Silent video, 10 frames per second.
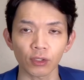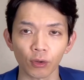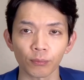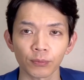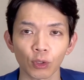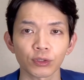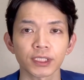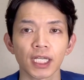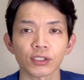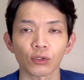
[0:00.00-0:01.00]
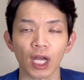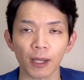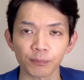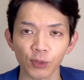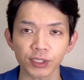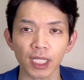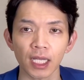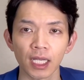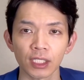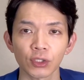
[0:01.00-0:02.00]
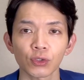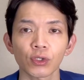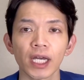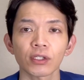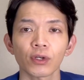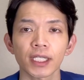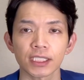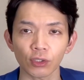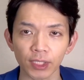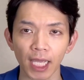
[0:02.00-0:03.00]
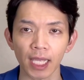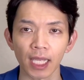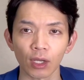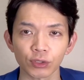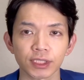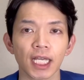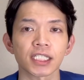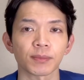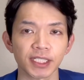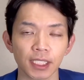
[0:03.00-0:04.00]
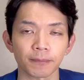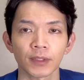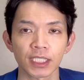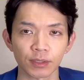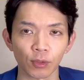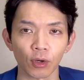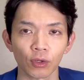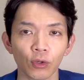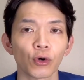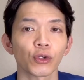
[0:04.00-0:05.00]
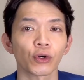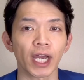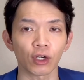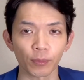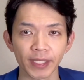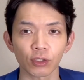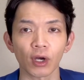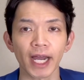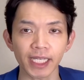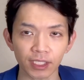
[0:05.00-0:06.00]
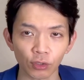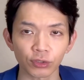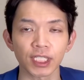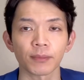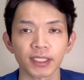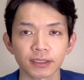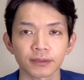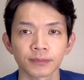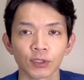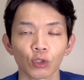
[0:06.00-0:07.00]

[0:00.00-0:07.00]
を国税庁が発表した キューアンドエー に沿ってお伝えしました。いつも高評価やコメントありがとうございます。